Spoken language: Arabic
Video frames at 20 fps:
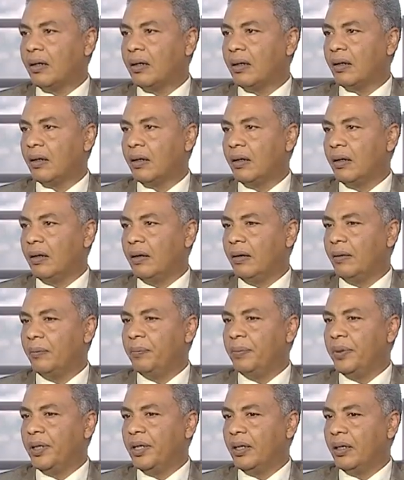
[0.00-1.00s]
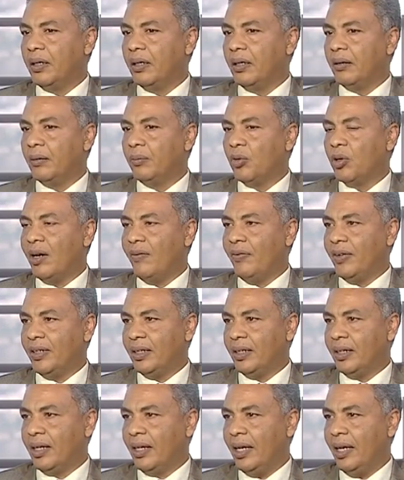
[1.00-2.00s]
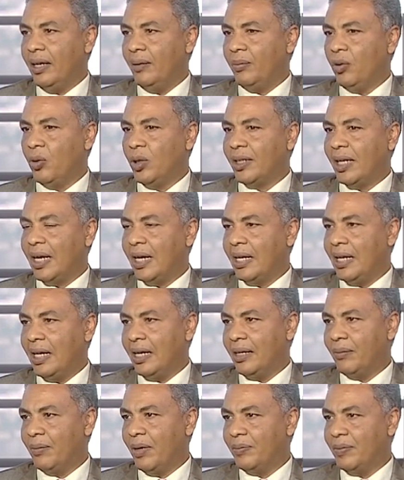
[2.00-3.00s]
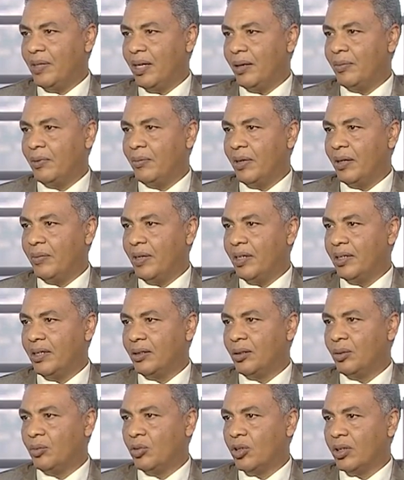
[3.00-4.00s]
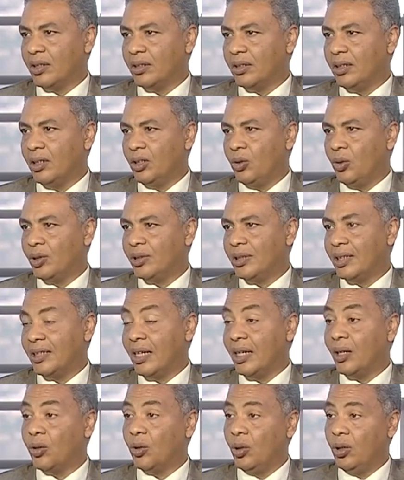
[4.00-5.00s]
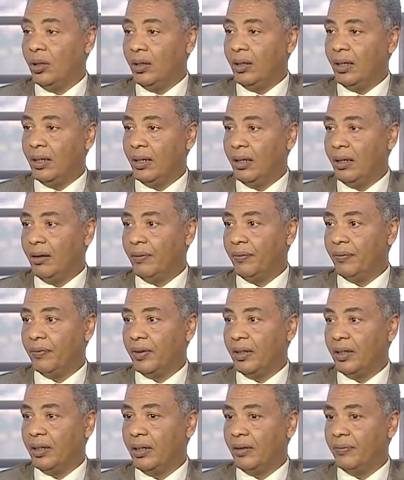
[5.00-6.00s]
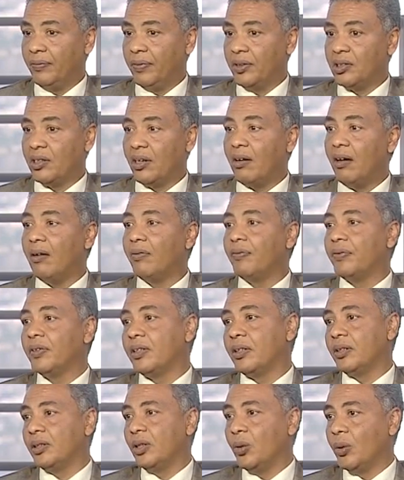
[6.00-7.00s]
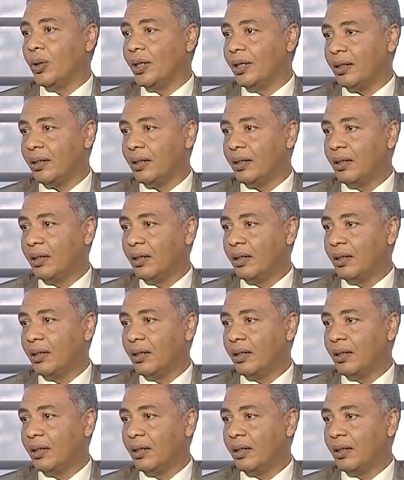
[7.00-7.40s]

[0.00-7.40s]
آه، بمكافحه الارهاب هو تخلى عن مبدا من مبادئ الديمقراطيه هو التدخل آه، في في ثقافه الدول